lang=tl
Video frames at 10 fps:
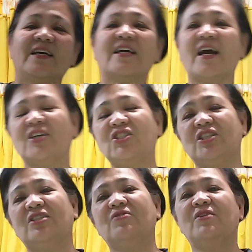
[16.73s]
Guys,
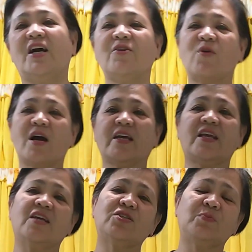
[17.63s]
share ko lang yung
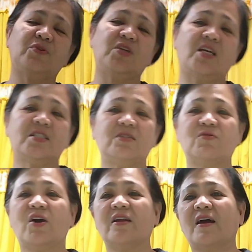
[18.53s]
aking experience ng
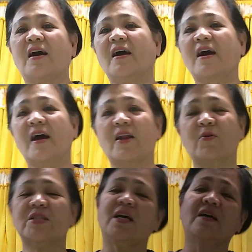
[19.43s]
nakaraang
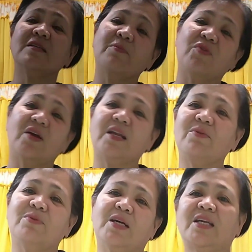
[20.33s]
araw. Isang very,
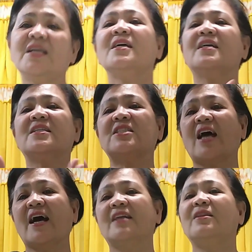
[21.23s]
very
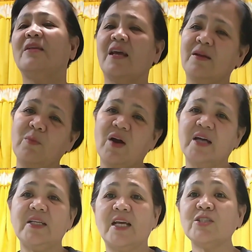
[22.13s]
sad and
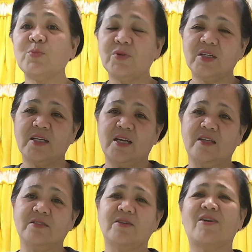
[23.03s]
bad
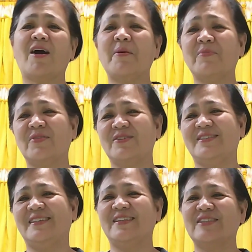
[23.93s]
experience. Si
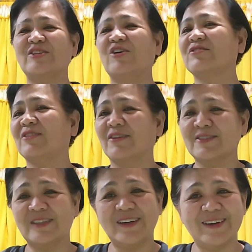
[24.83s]
Kamercy,
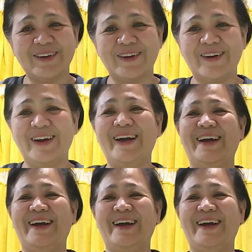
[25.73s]
tatangatango.